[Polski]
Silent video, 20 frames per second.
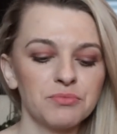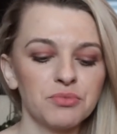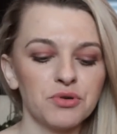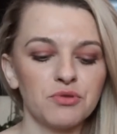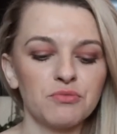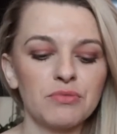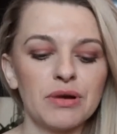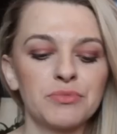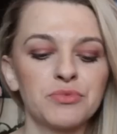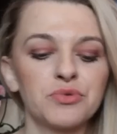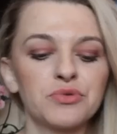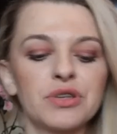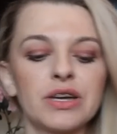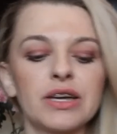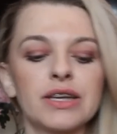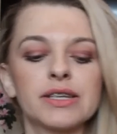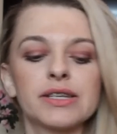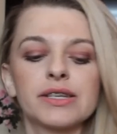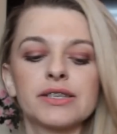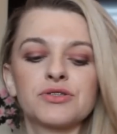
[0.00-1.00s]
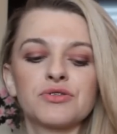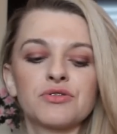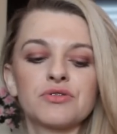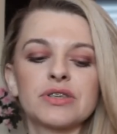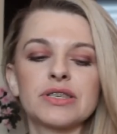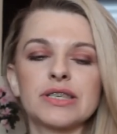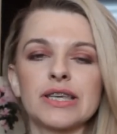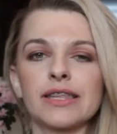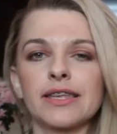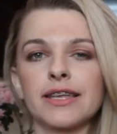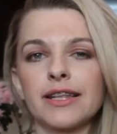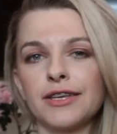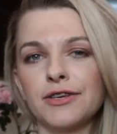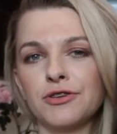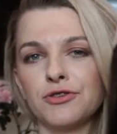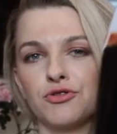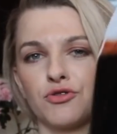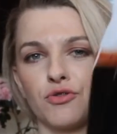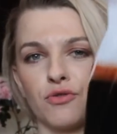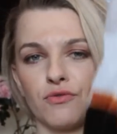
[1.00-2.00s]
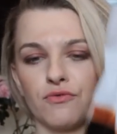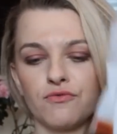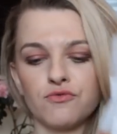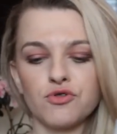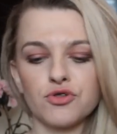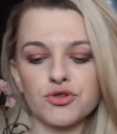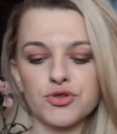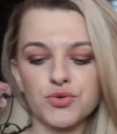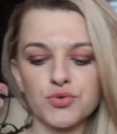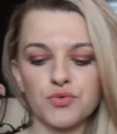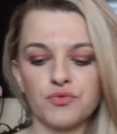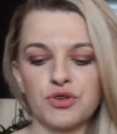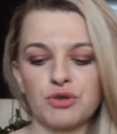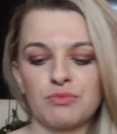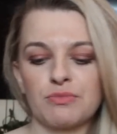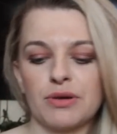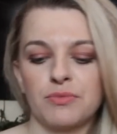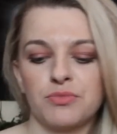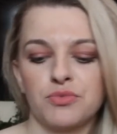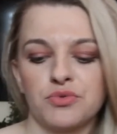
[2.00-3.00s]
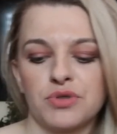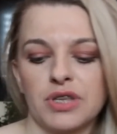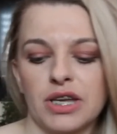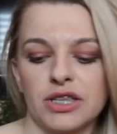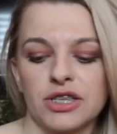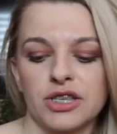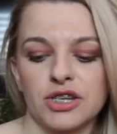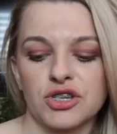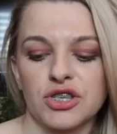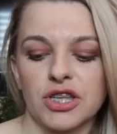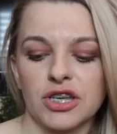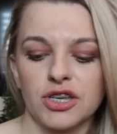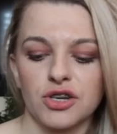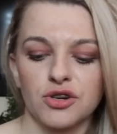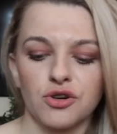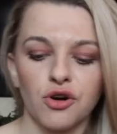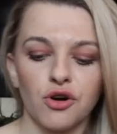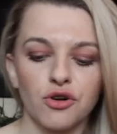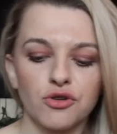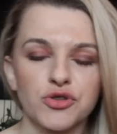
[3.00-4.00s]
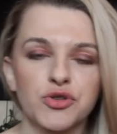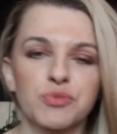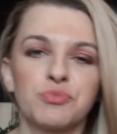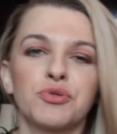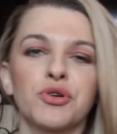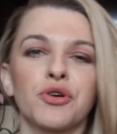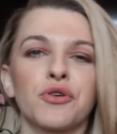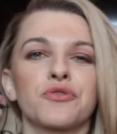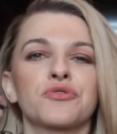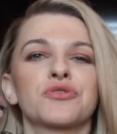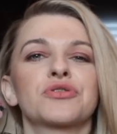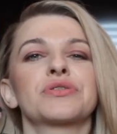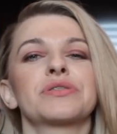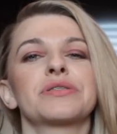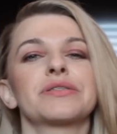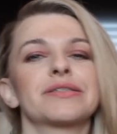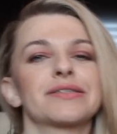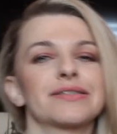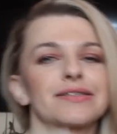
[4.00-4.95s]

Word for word: bo mam tutaj coś z Anglii do włosów i mam tutaj też taki haul zbiorczy